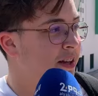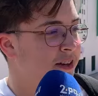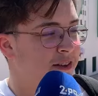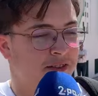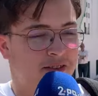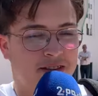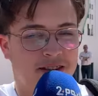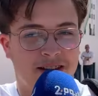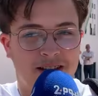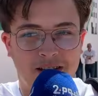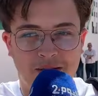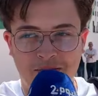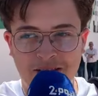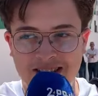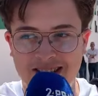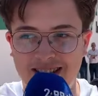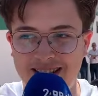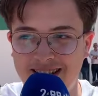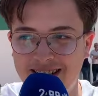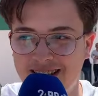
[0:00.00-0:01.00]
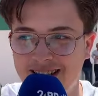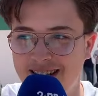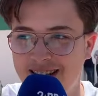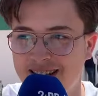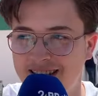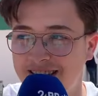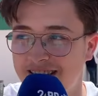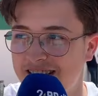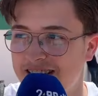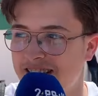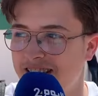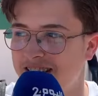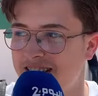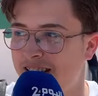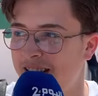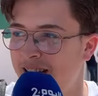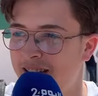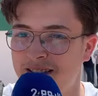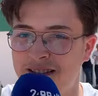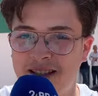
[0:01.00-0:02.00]
في المسار ديال 12
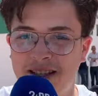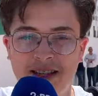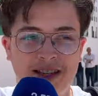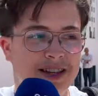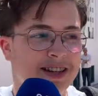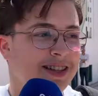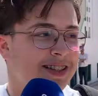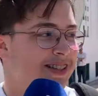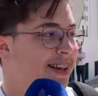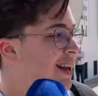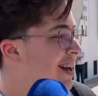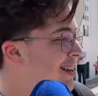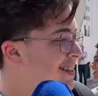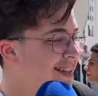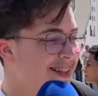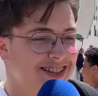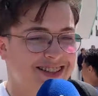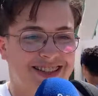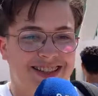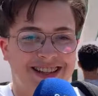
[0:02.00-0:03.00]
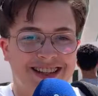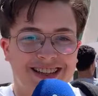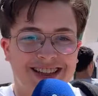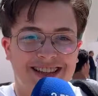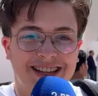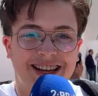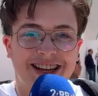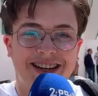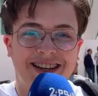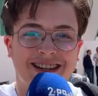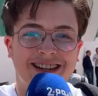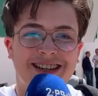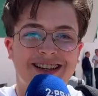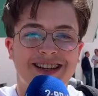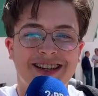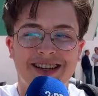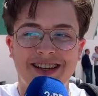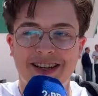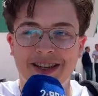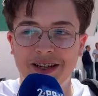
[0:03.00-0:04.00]
سنه صراحه داز نهار
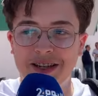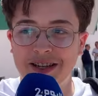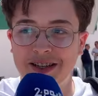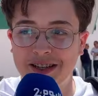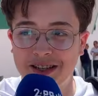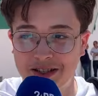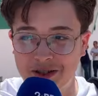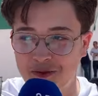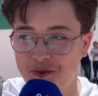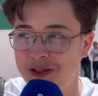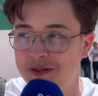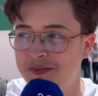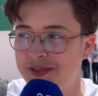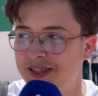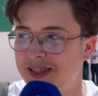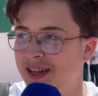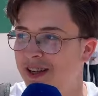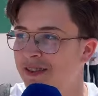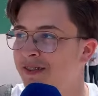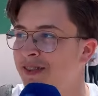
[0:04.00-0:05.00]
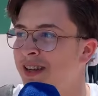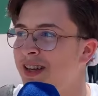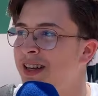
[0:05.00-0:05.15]
آه، زوين بزاف